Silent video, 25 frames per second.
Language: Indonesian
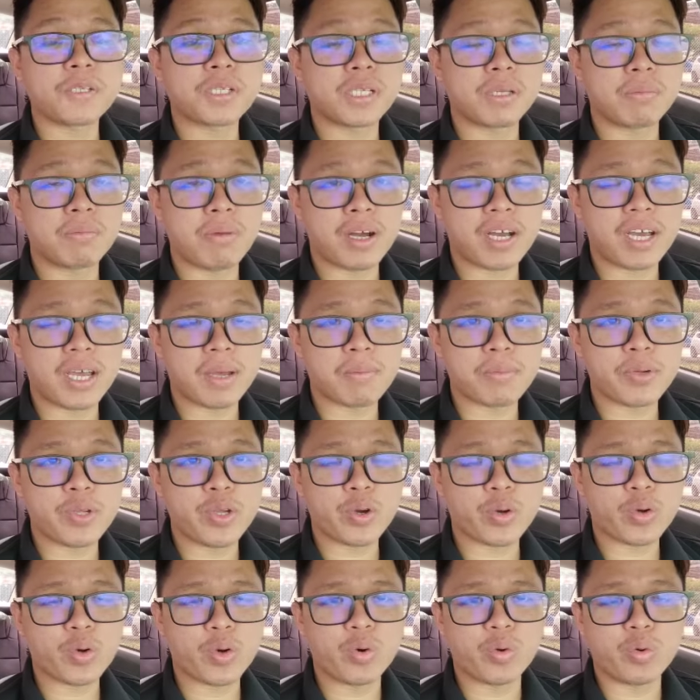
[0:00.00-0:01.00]
sebagai
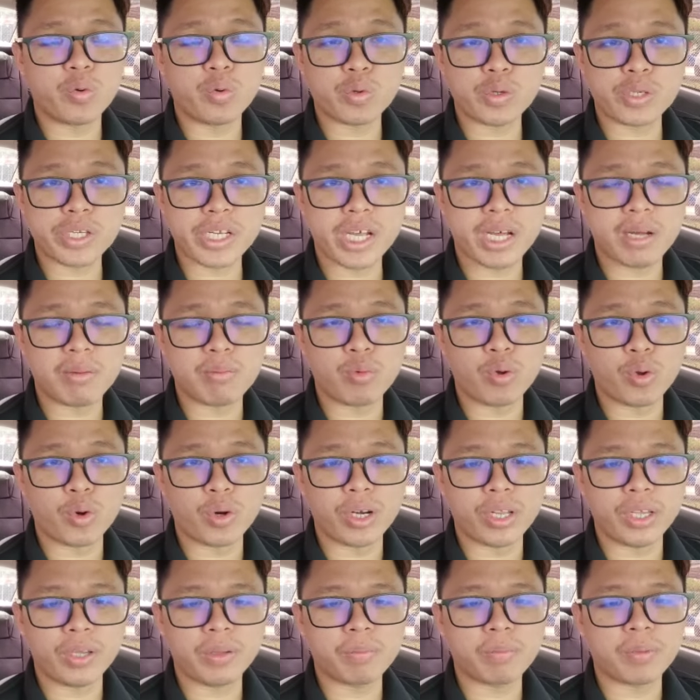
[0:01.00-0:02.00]
menyokong usaha
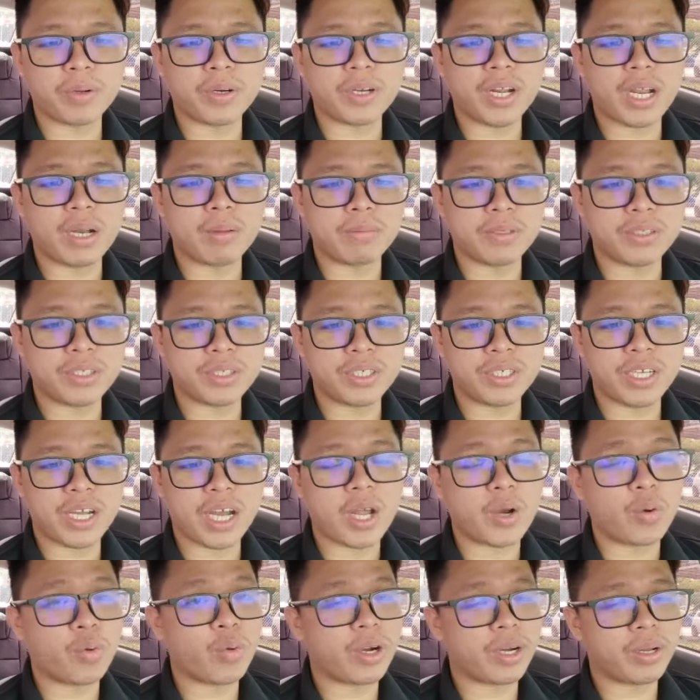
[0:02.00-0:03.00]
murni Perdana Menteri
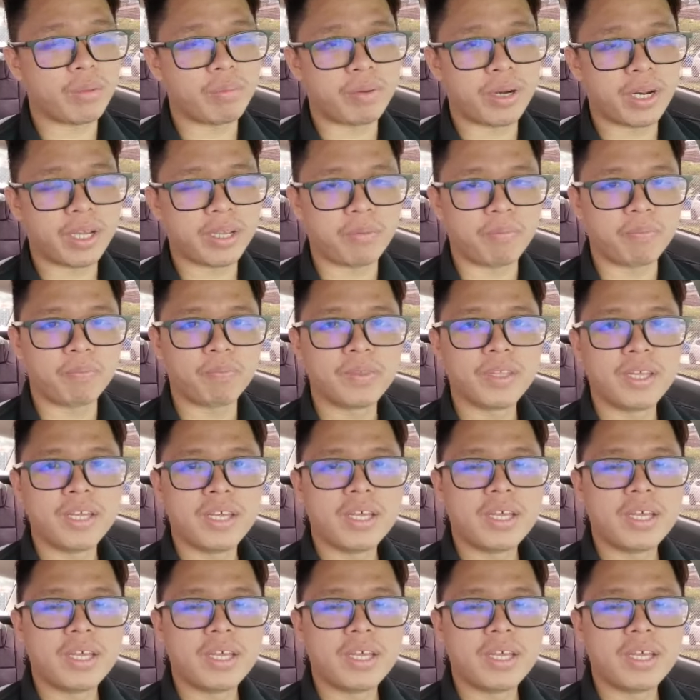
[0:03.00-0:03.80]
Anwar Ibrahim.